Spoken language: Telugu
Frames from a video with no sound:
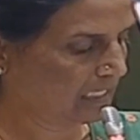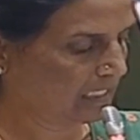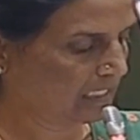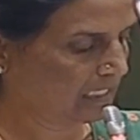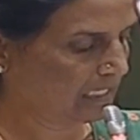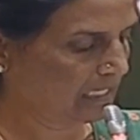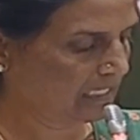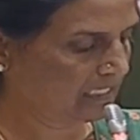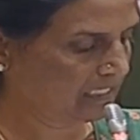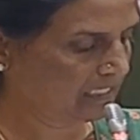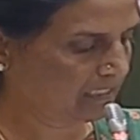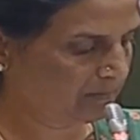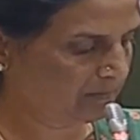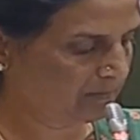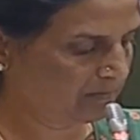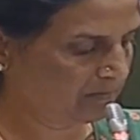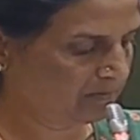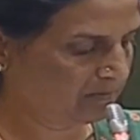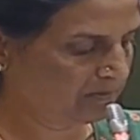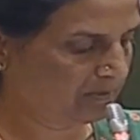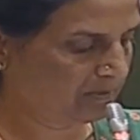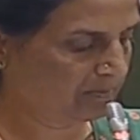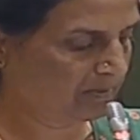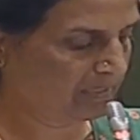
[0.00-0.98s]
కేంద్ర
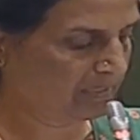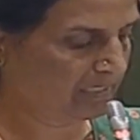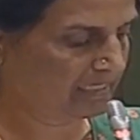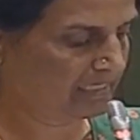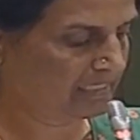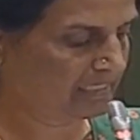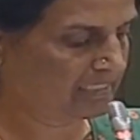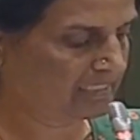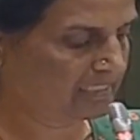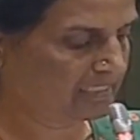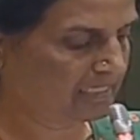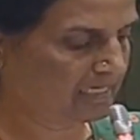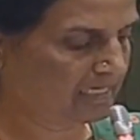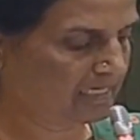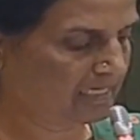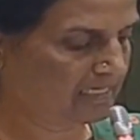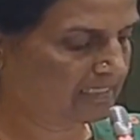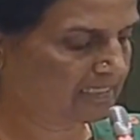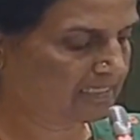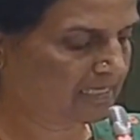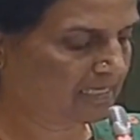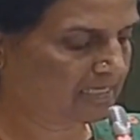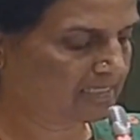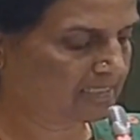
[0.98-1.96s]
ప్రభుత్వం ప్రకటించిన
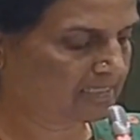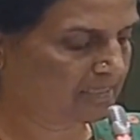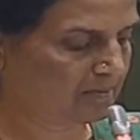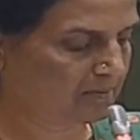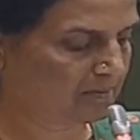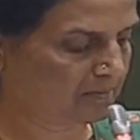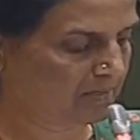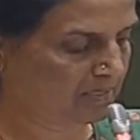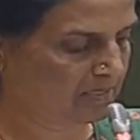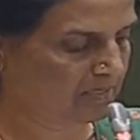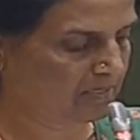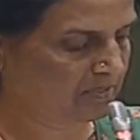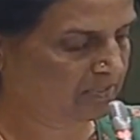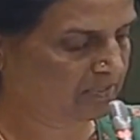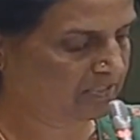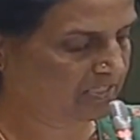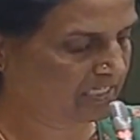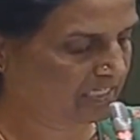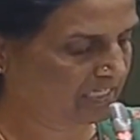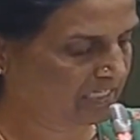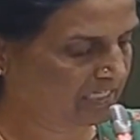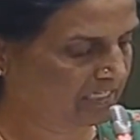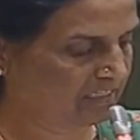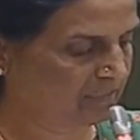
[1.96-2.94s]
కిసాన్ సమ్మాన్ యోజన
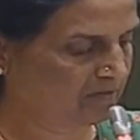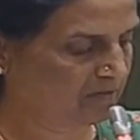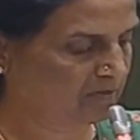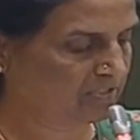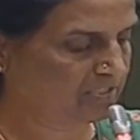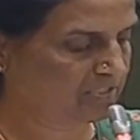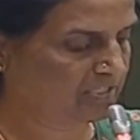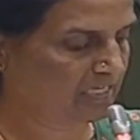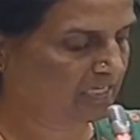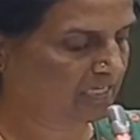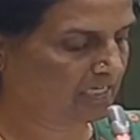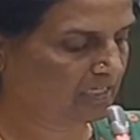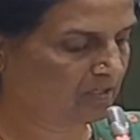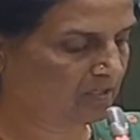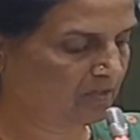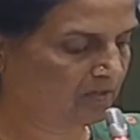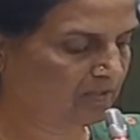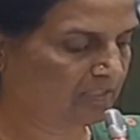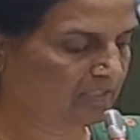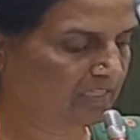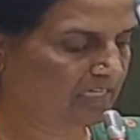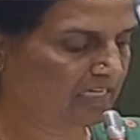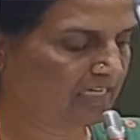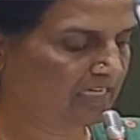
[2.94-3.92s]
కింద వచ్చే నిధులు
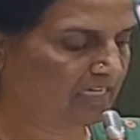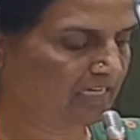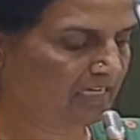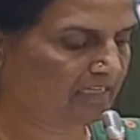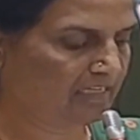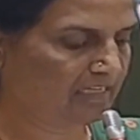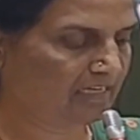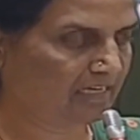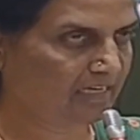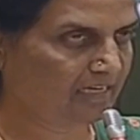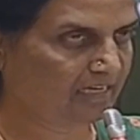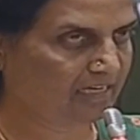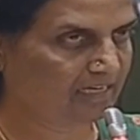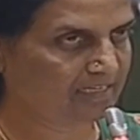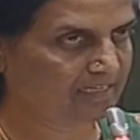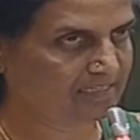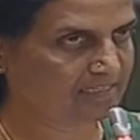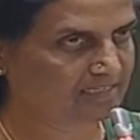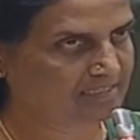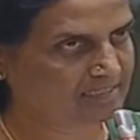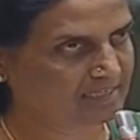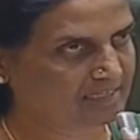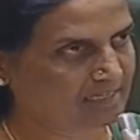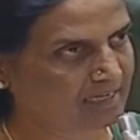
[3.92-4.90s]
దీనికి అదనంగా
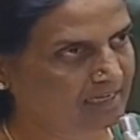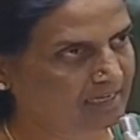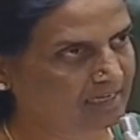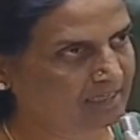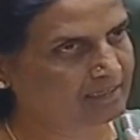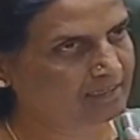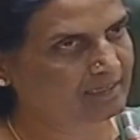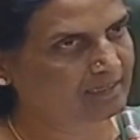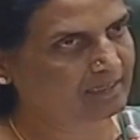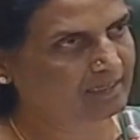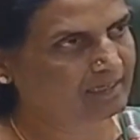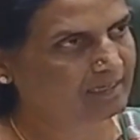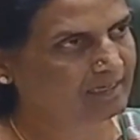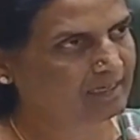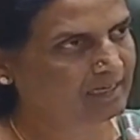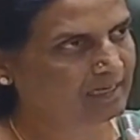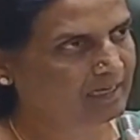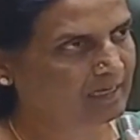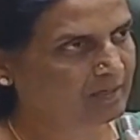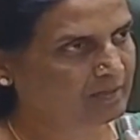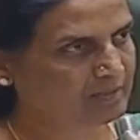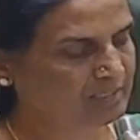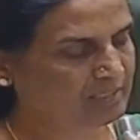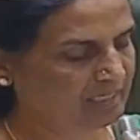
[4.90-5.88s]
ఇస్తారా
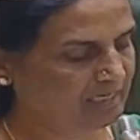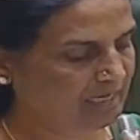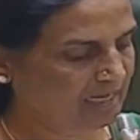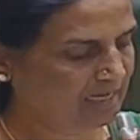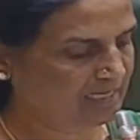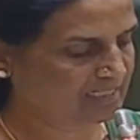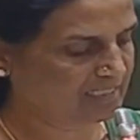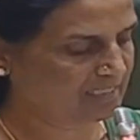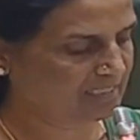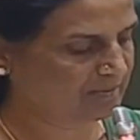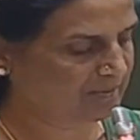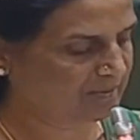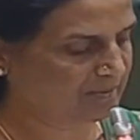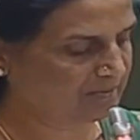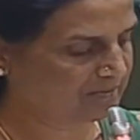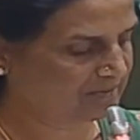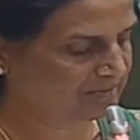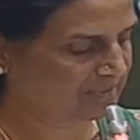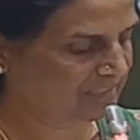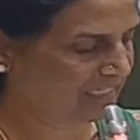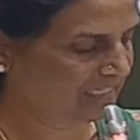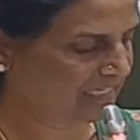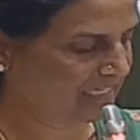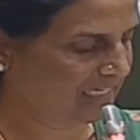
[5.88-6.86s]
లేకపోతే రాష్ట్ర
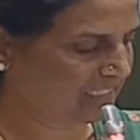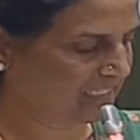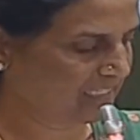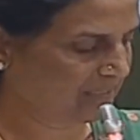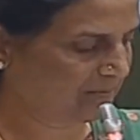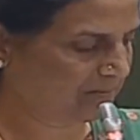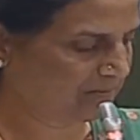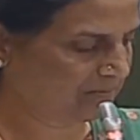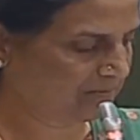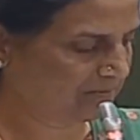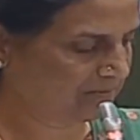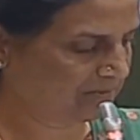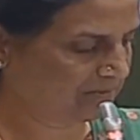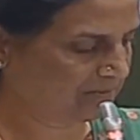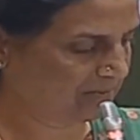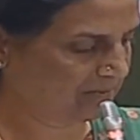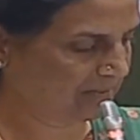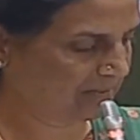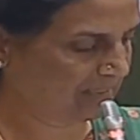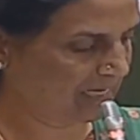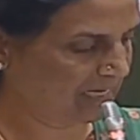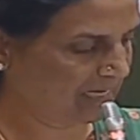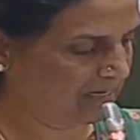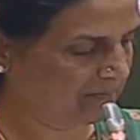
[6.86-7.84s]
ప్రభుత్వం కేంద్ర ప్రభుత్వం
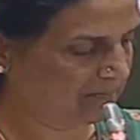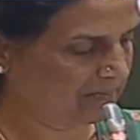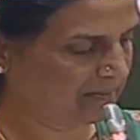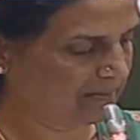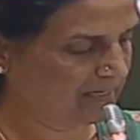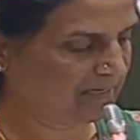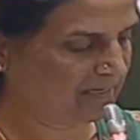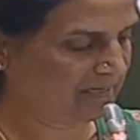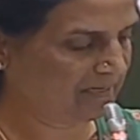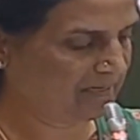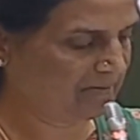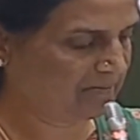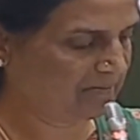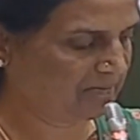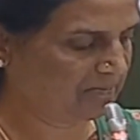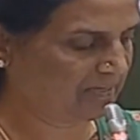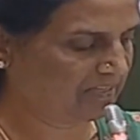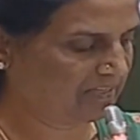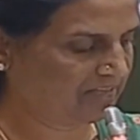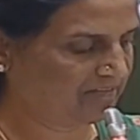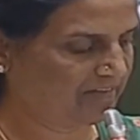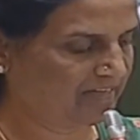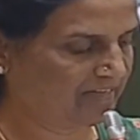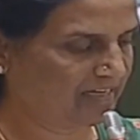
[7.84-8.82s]
కలిపి
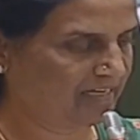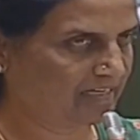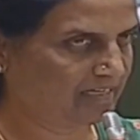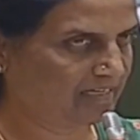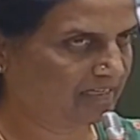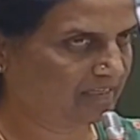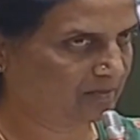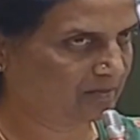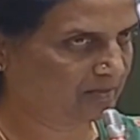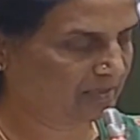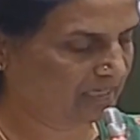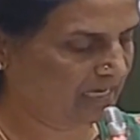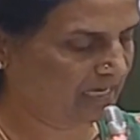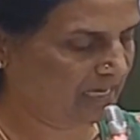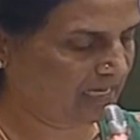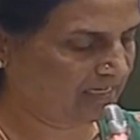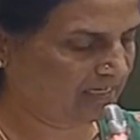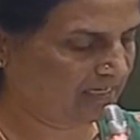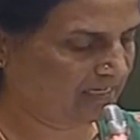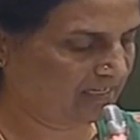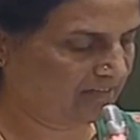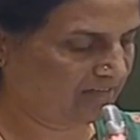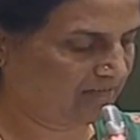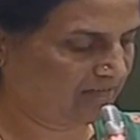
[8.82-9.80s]
పదివేలు అనేది ఒక
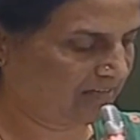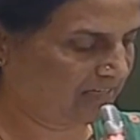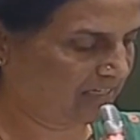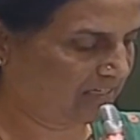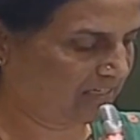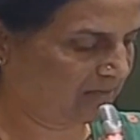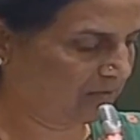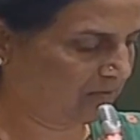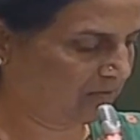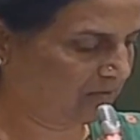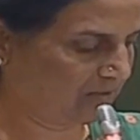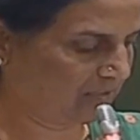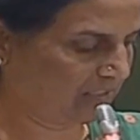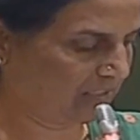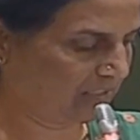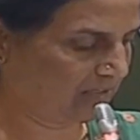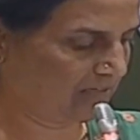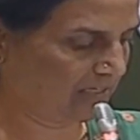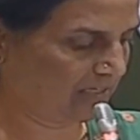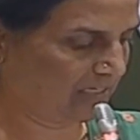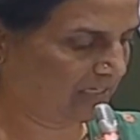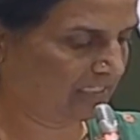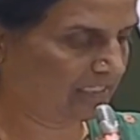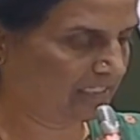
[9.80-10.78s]
క్లారిటీ ఇవ్వాలని కోరుతా
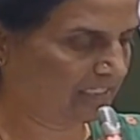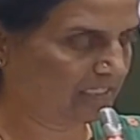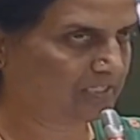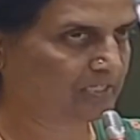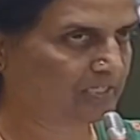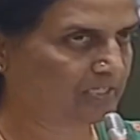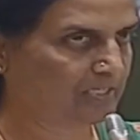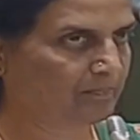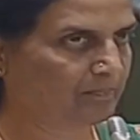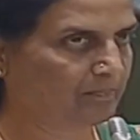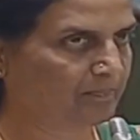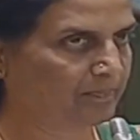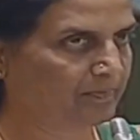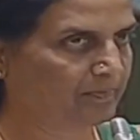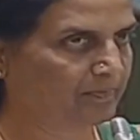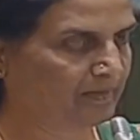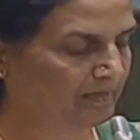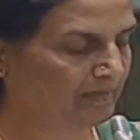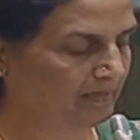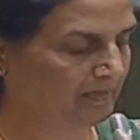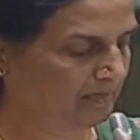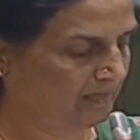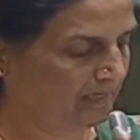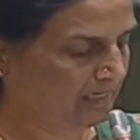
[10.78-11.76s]
ఉన్నాను అధ్యక్ష
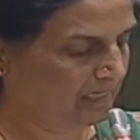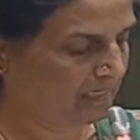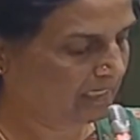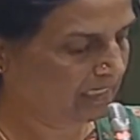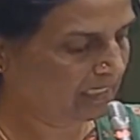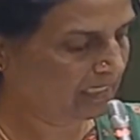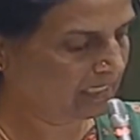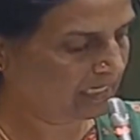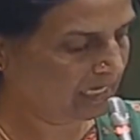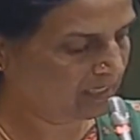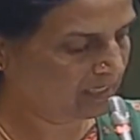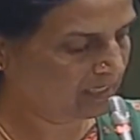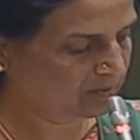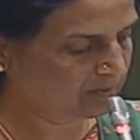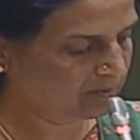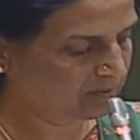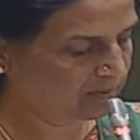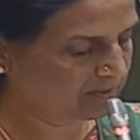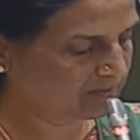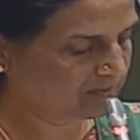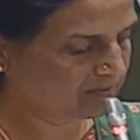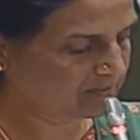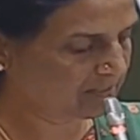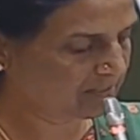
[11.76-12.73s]
ఈ రైతు
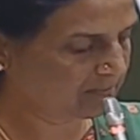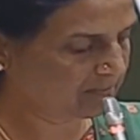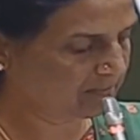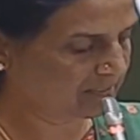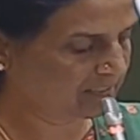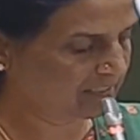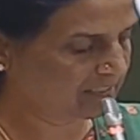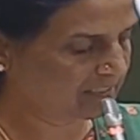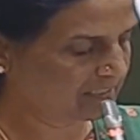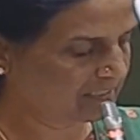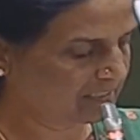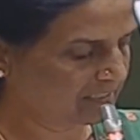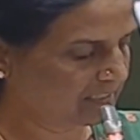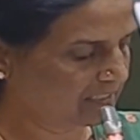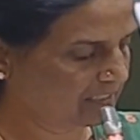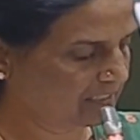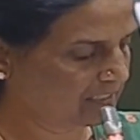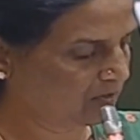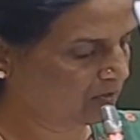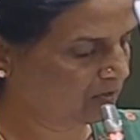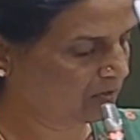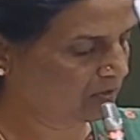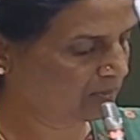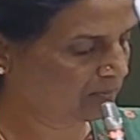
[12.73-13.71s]
బంధుకు సంబంధించి అధ్యక్ష
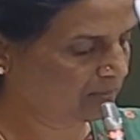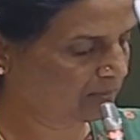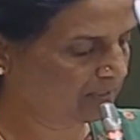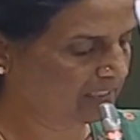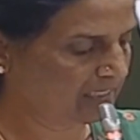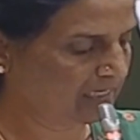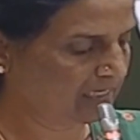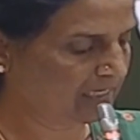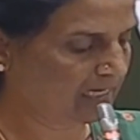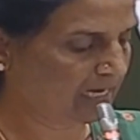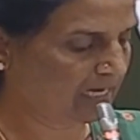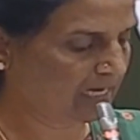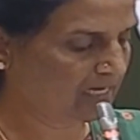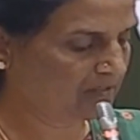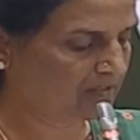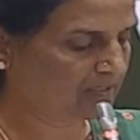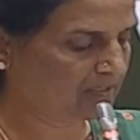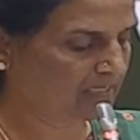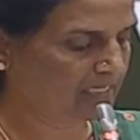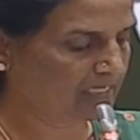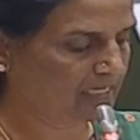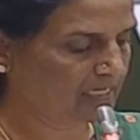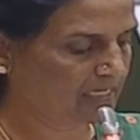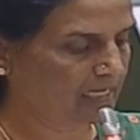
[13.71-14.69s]
కొంతమంది
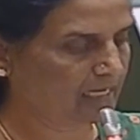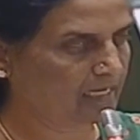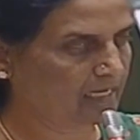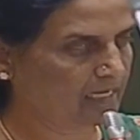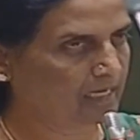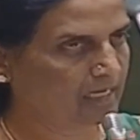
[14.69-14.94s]
రైతులకి